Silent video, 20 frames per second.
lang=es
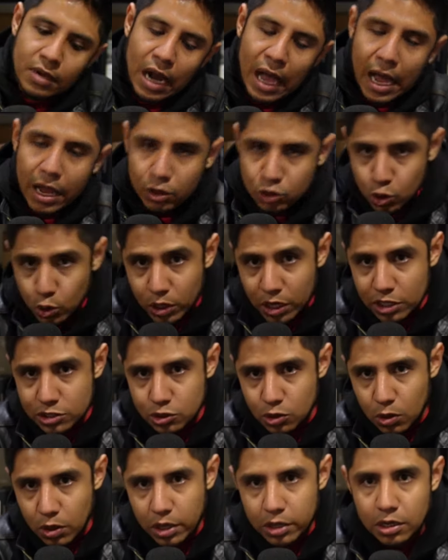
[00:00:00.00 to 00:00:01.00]
Hay otro
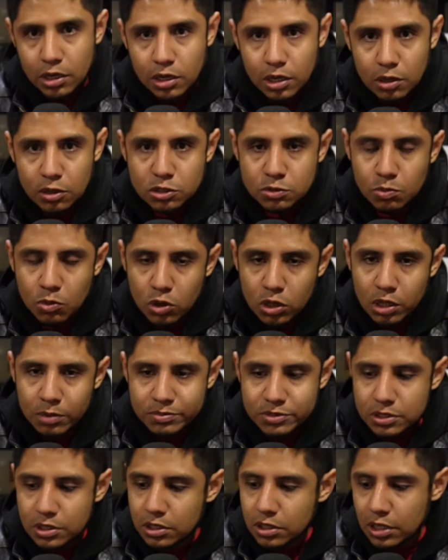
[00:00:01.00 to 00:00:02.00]
caso en el que los modems